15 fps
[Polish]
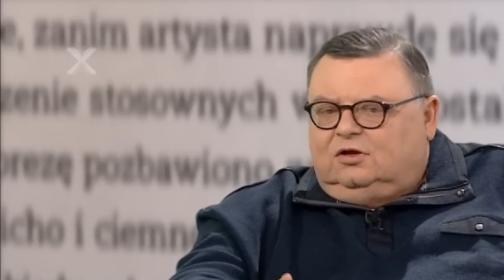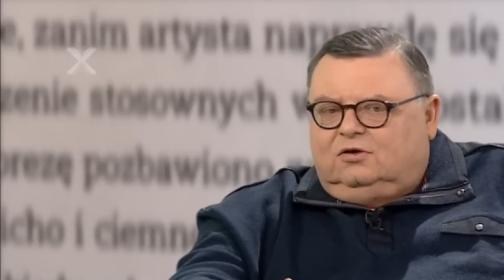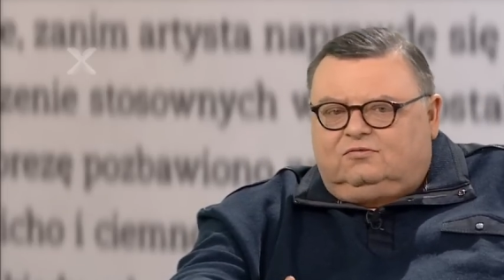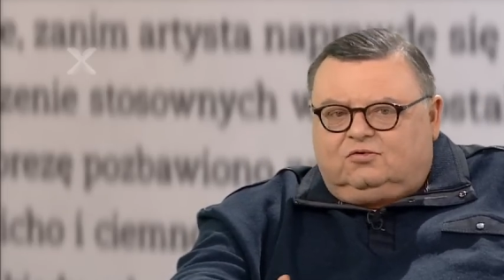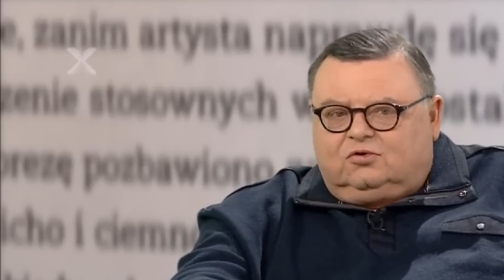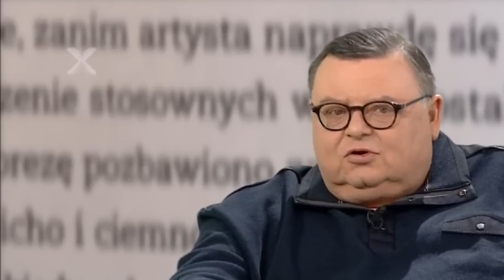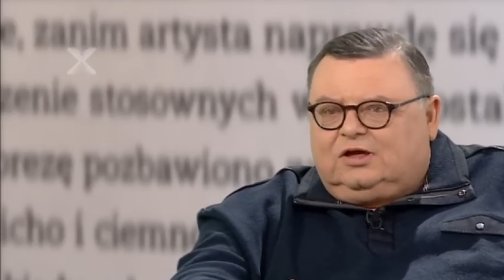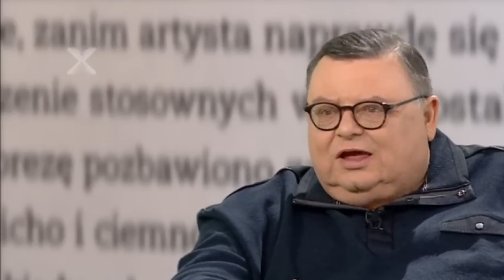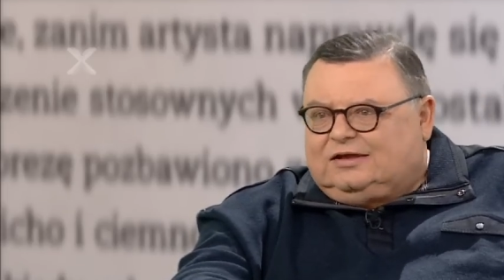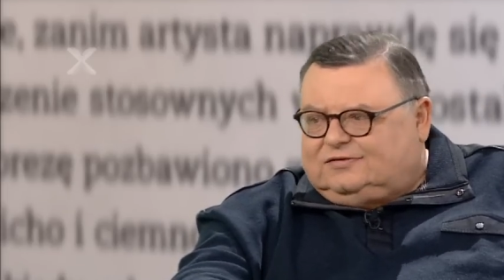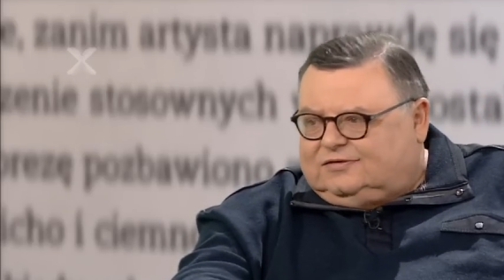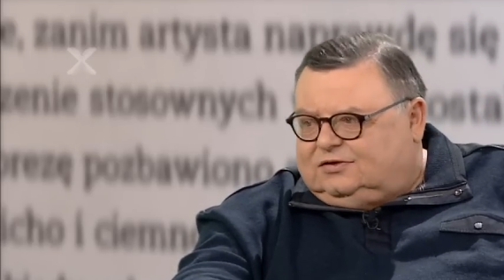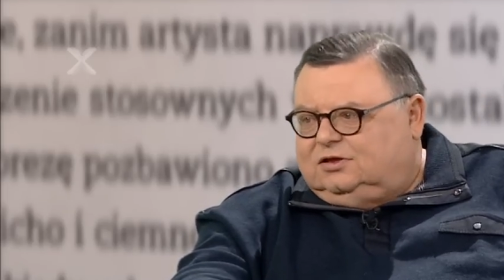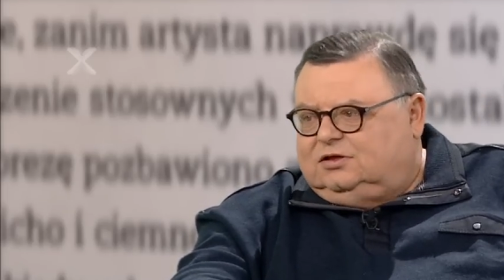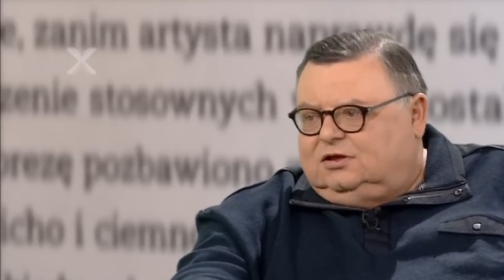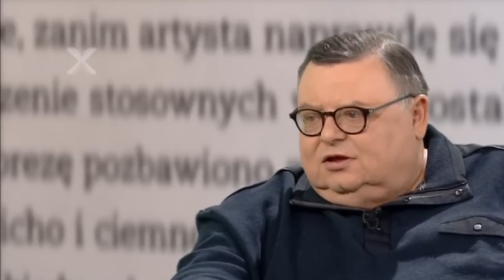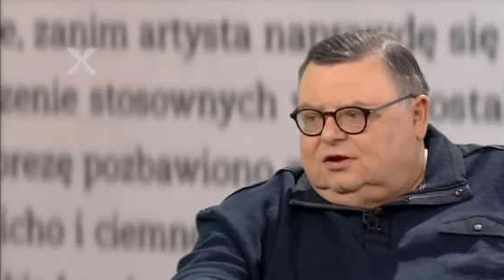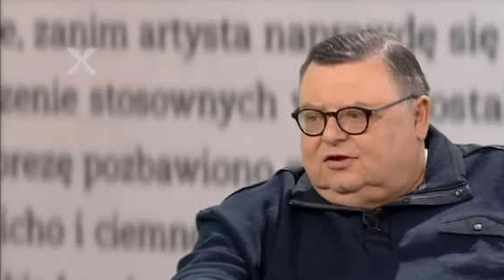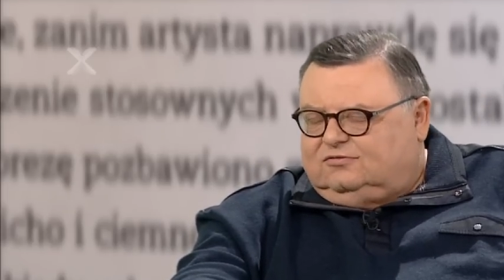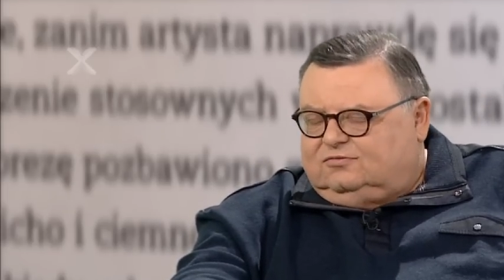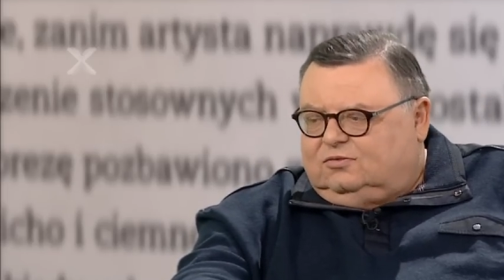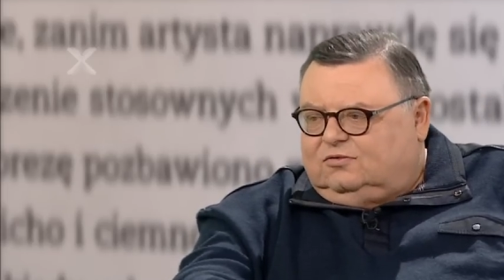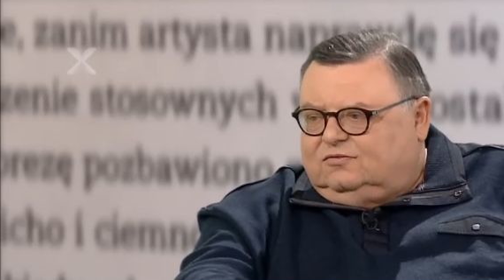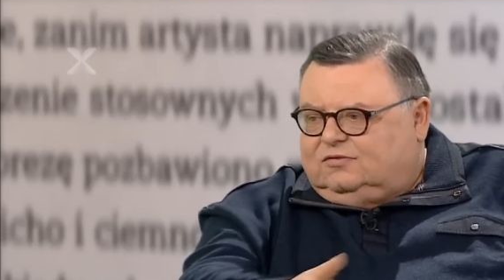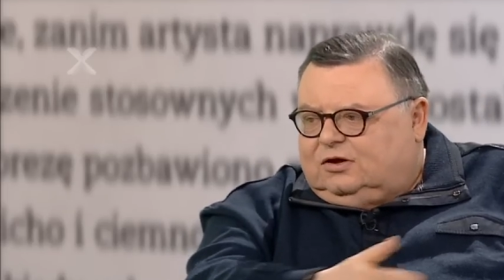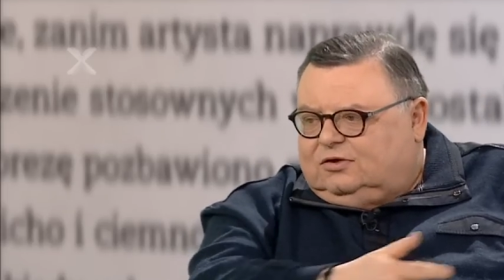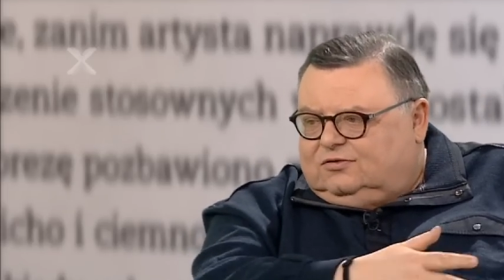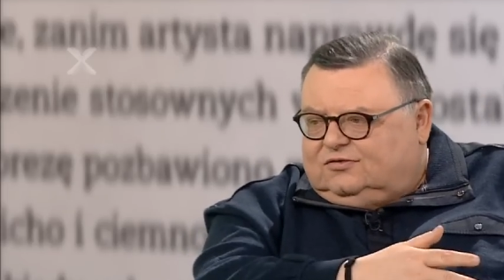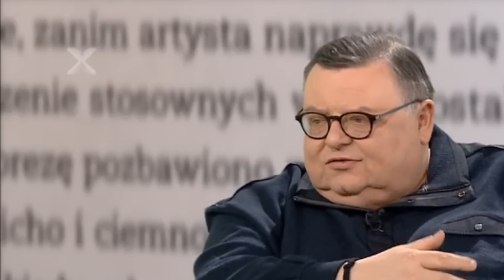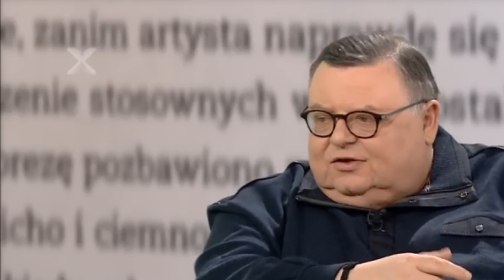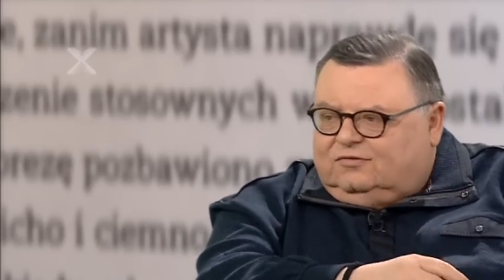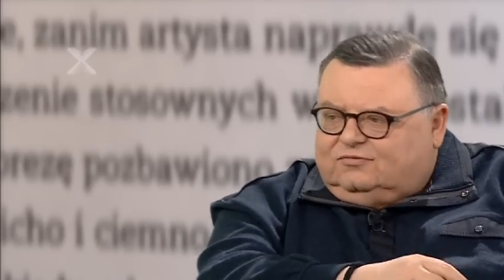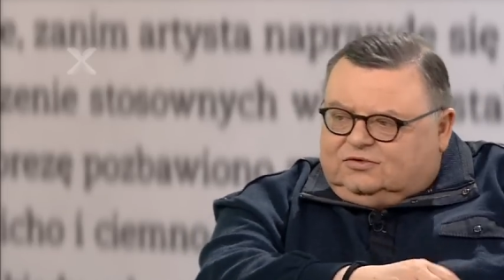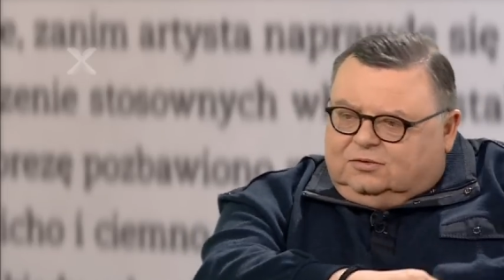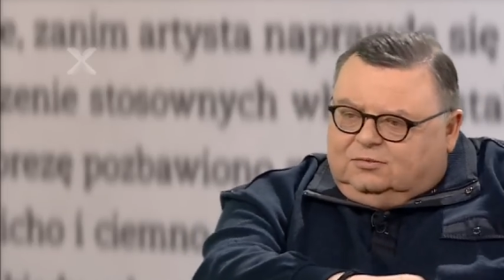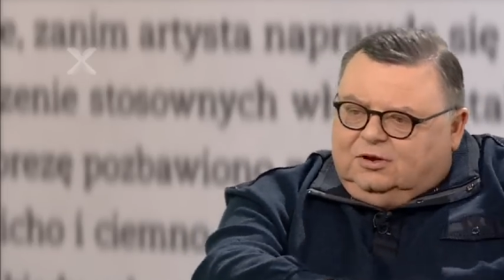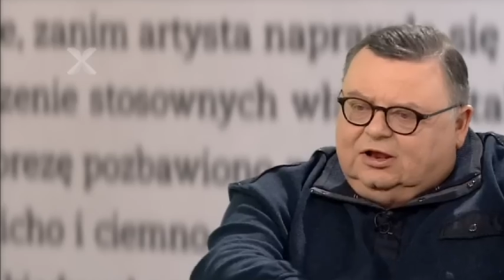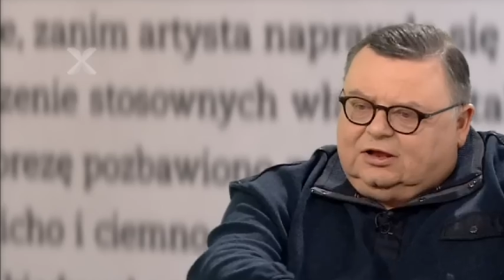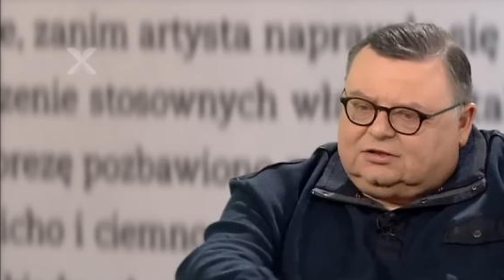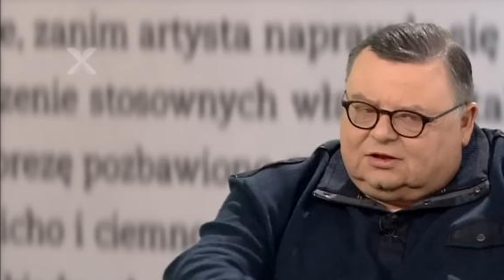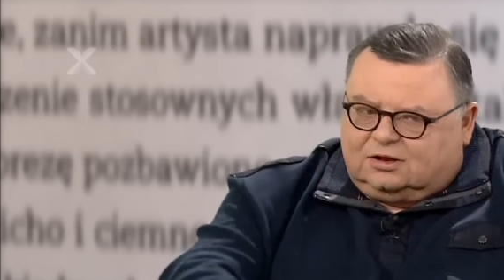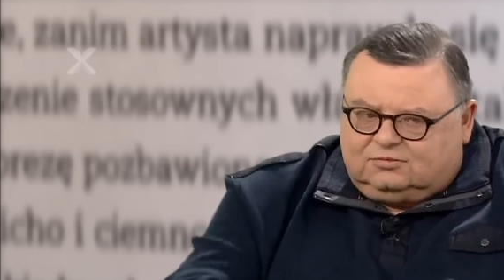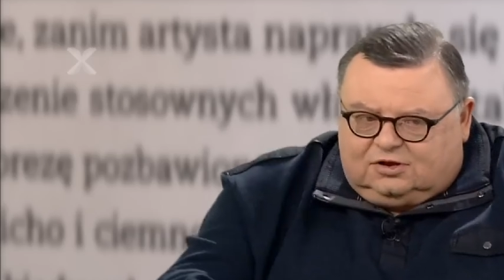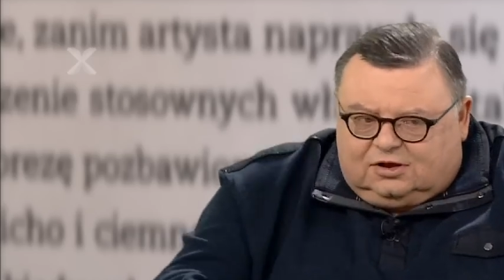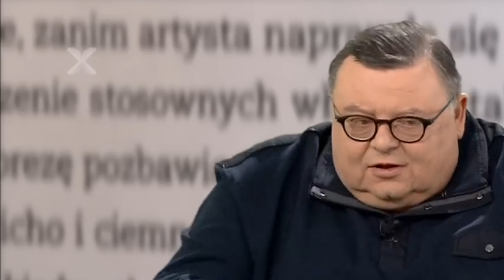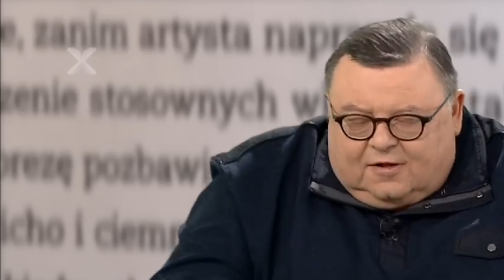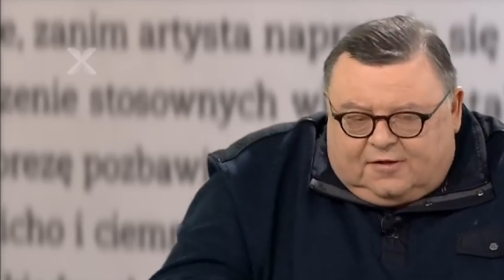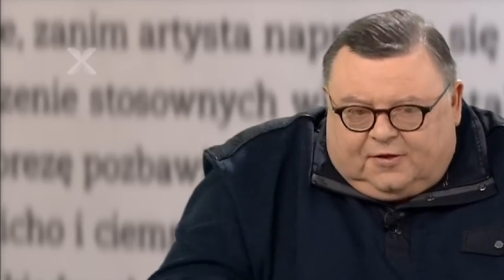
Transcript: furiacki teraz w porównaniu z dawnymi latami,